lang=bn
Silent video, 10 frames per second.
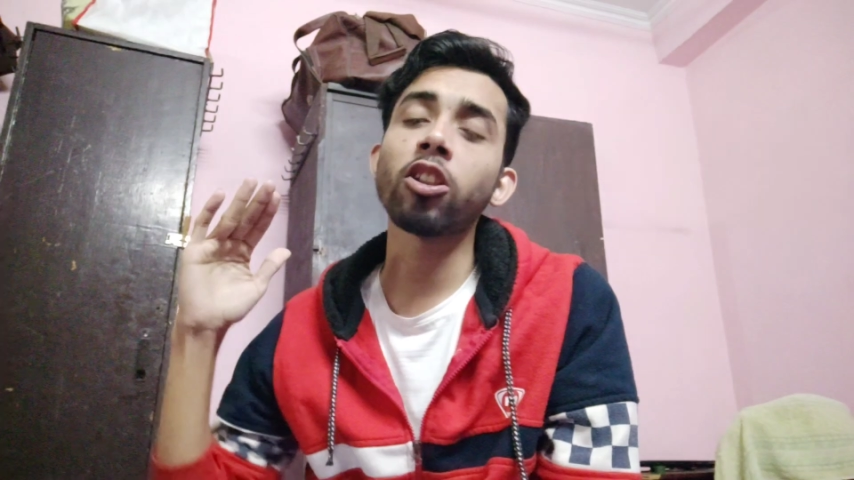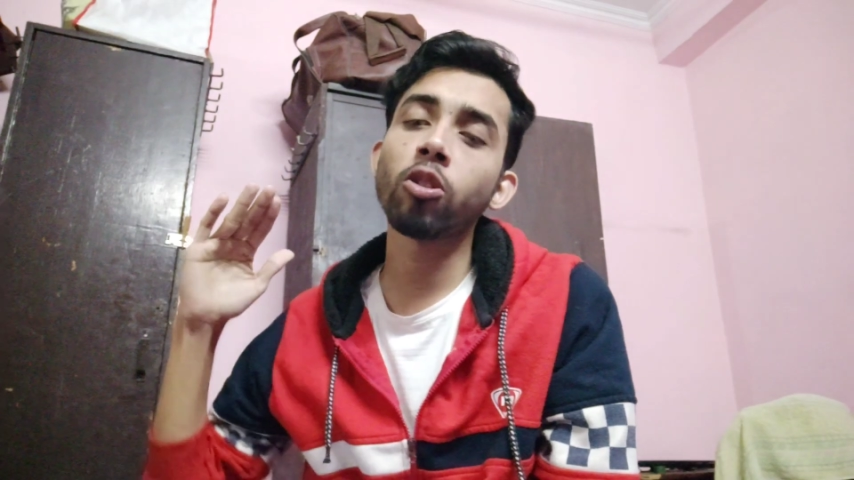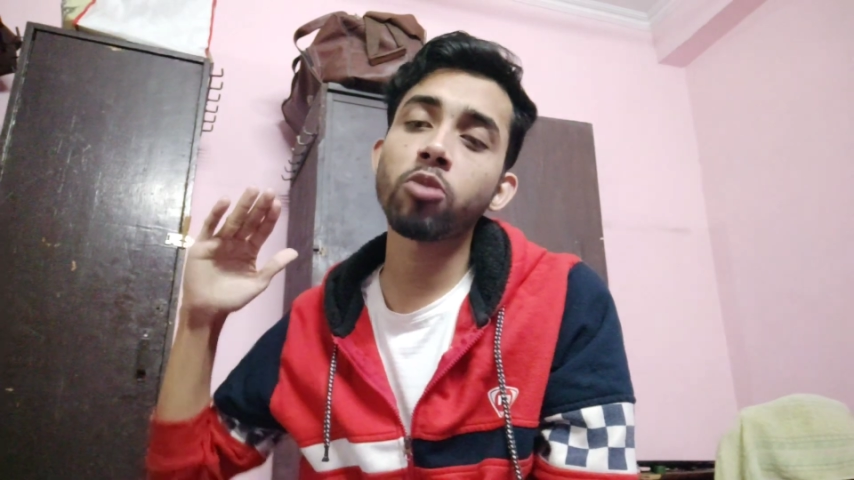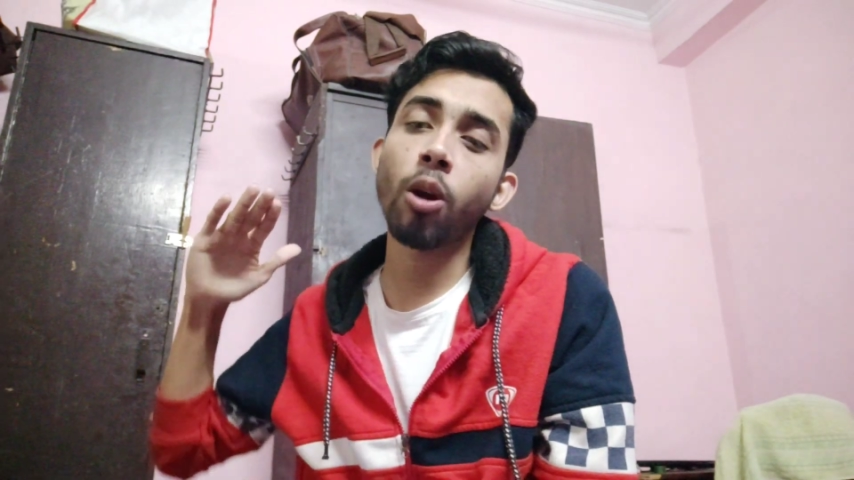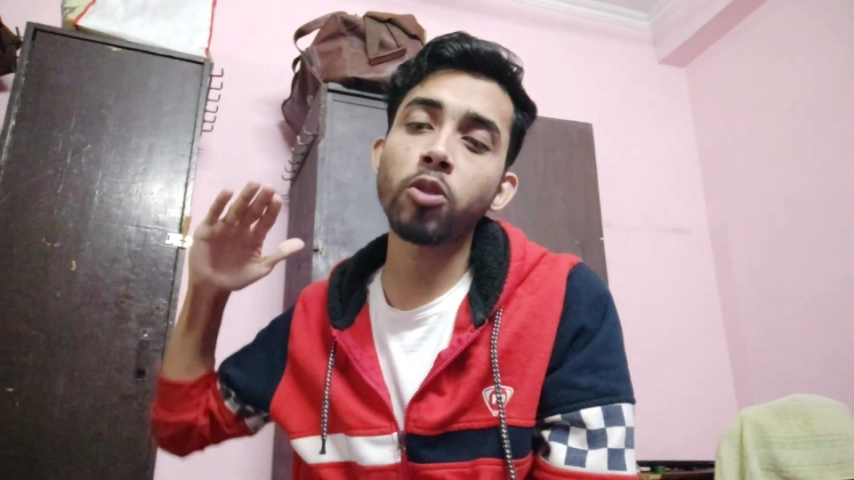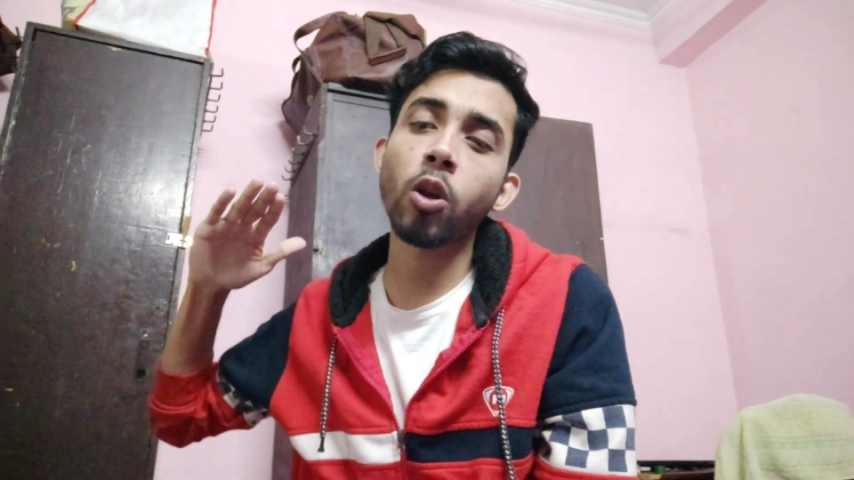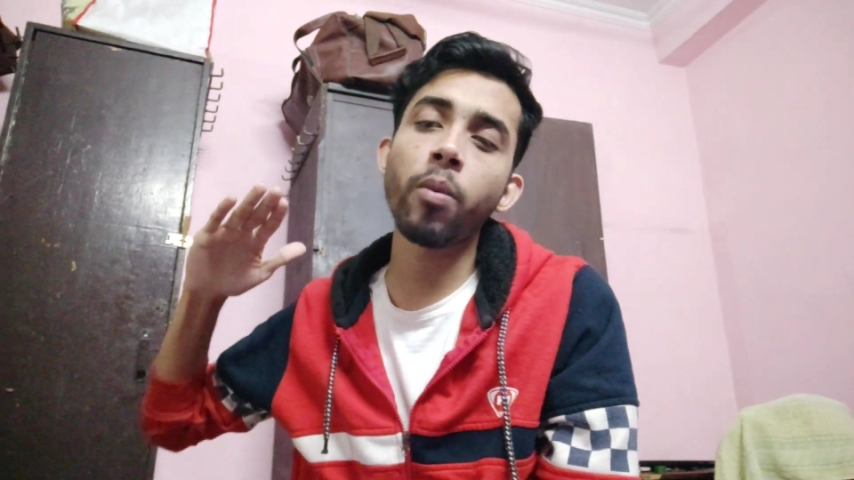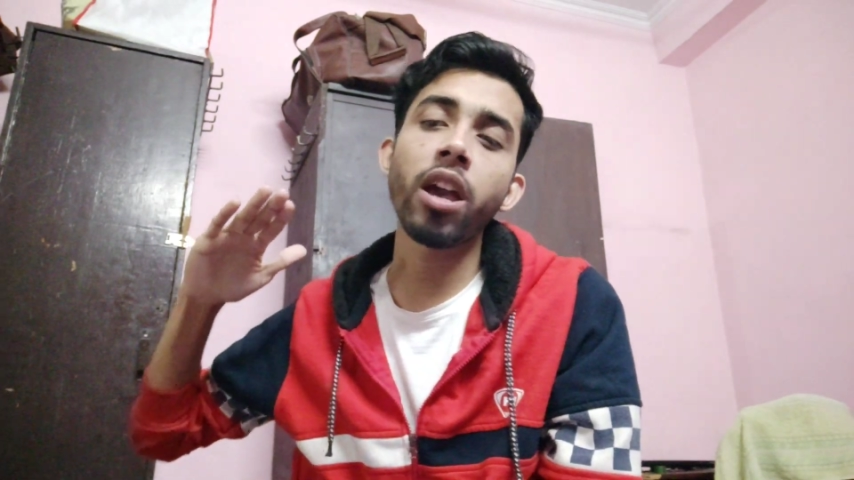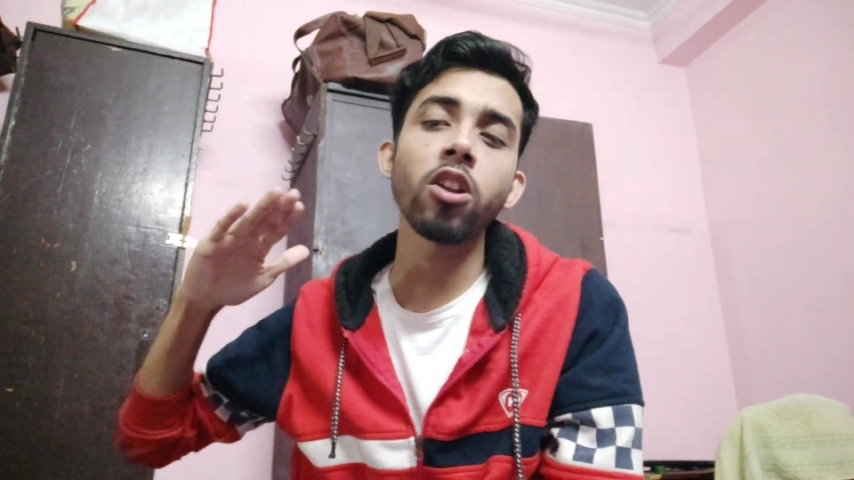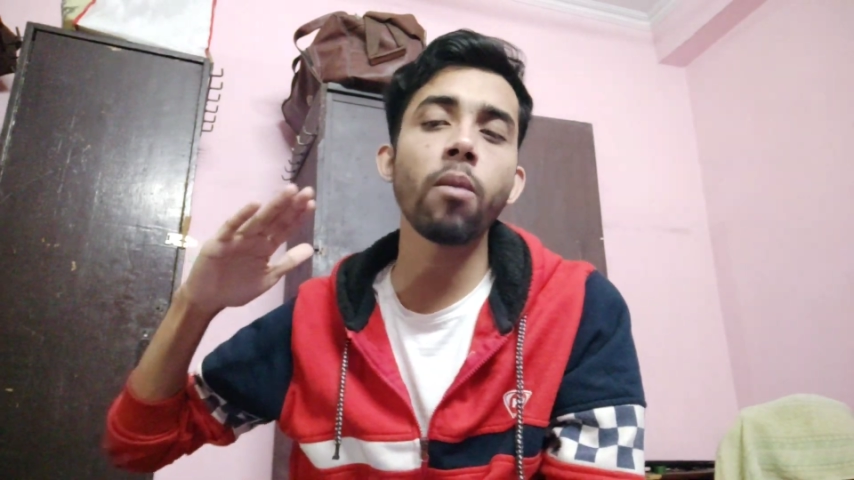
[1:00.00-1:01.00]
একদম
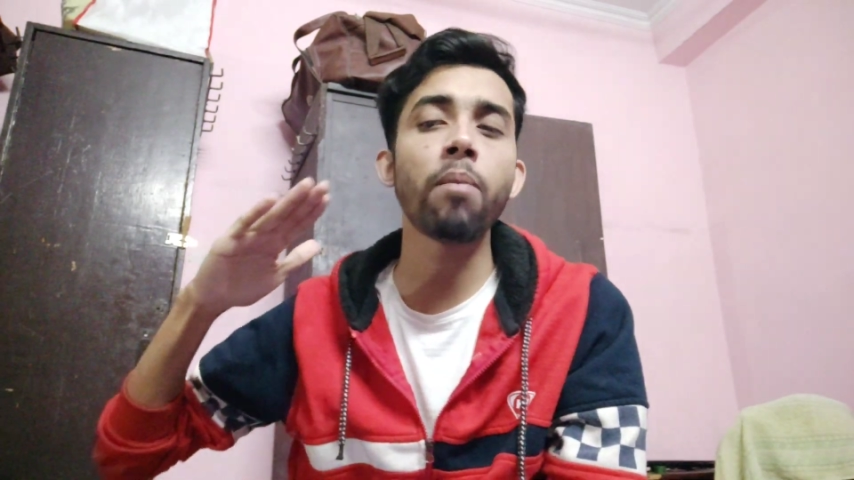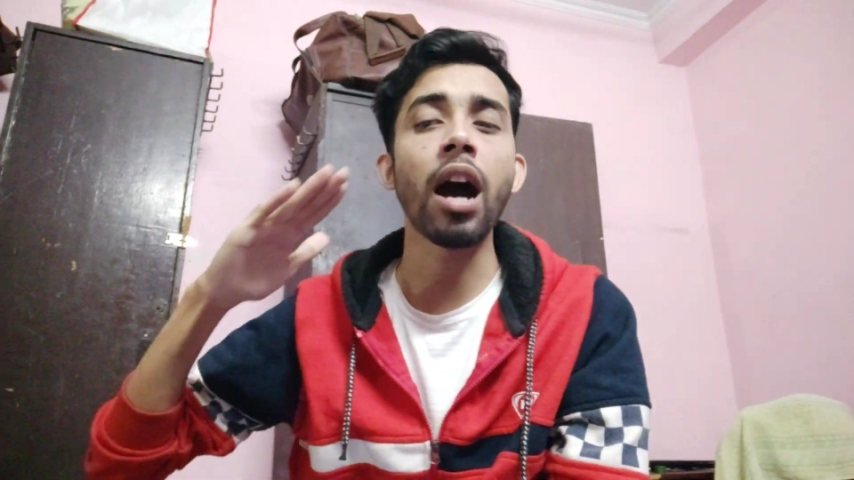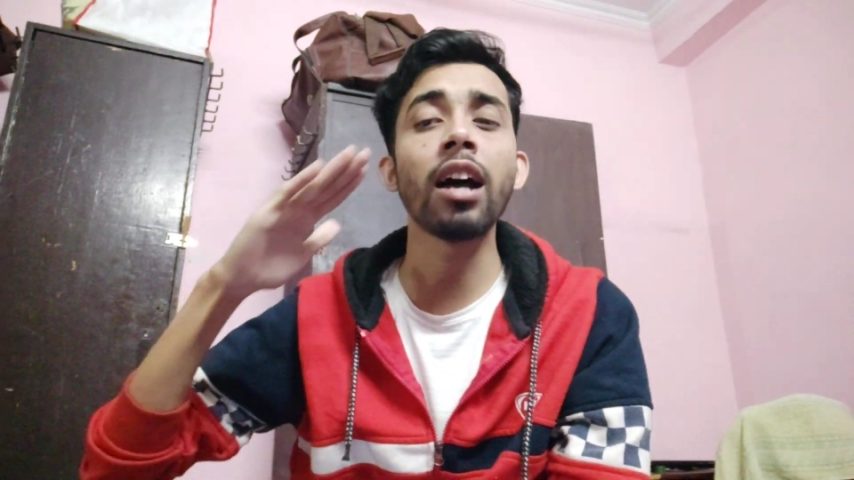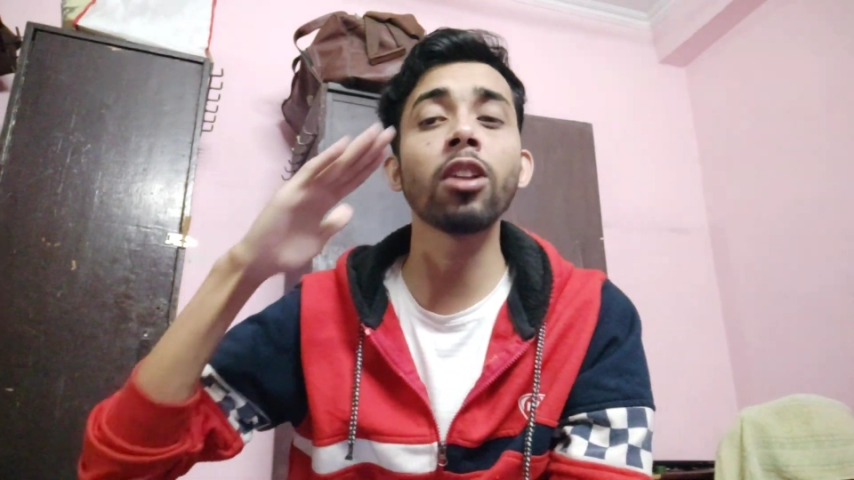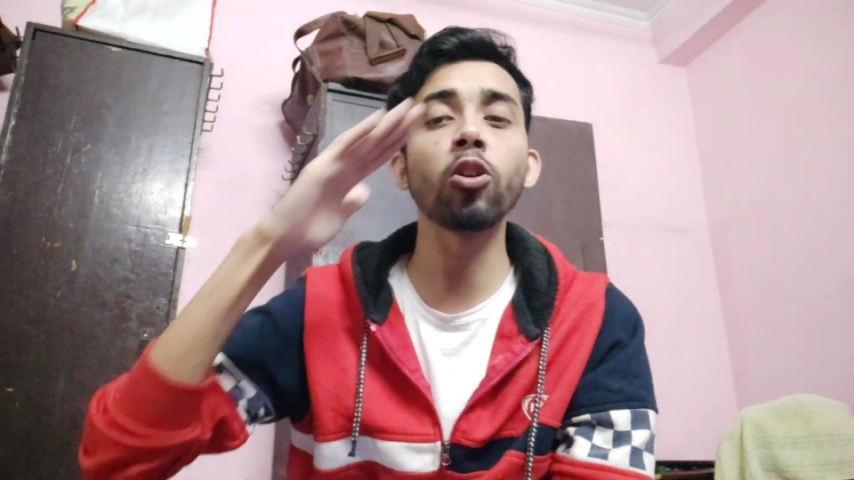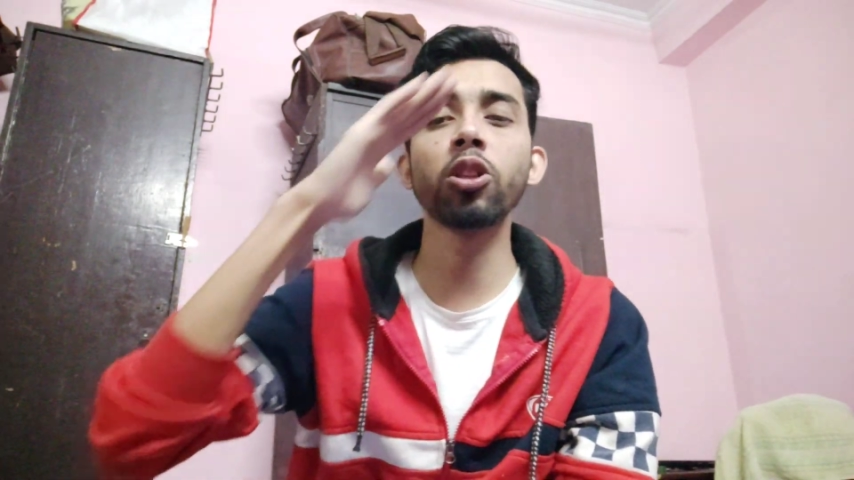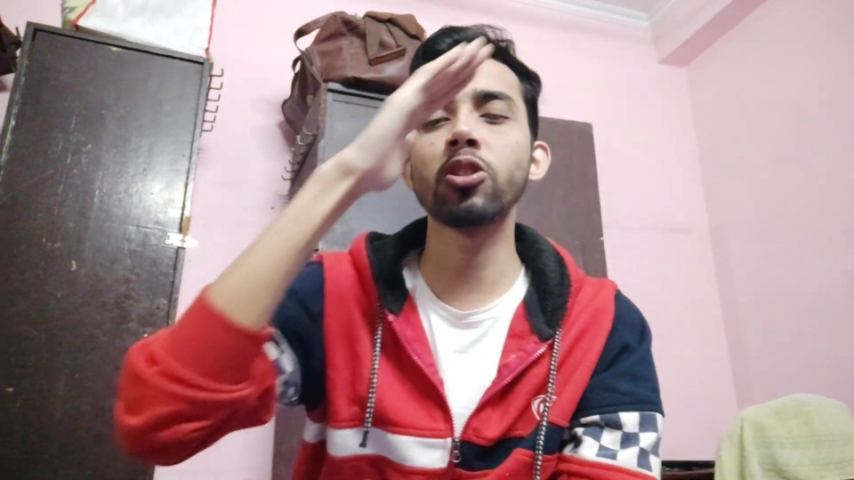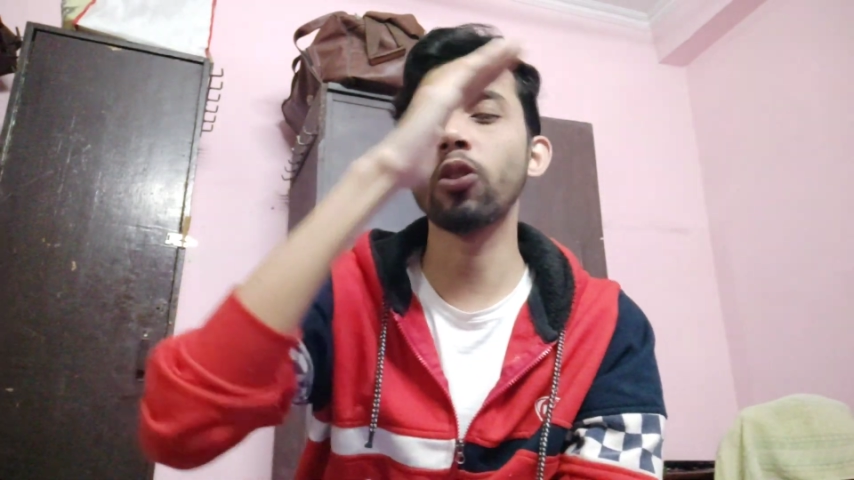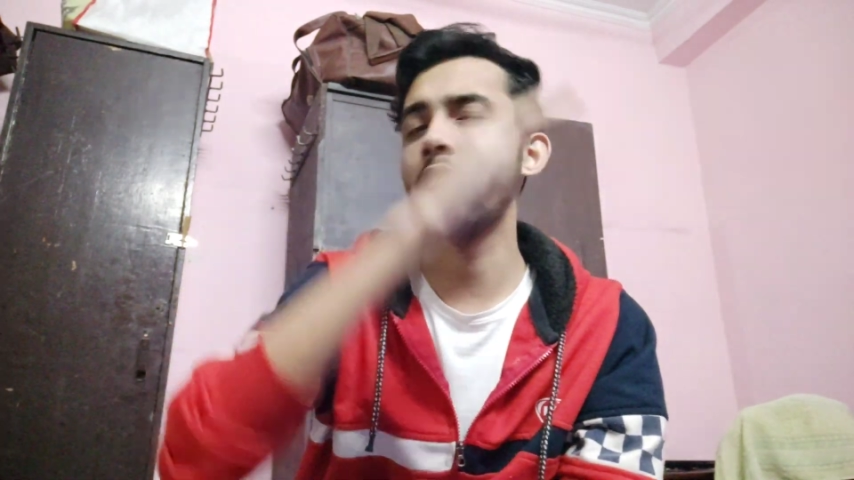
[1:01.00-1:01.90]
সবসময় এরম ভাল গতি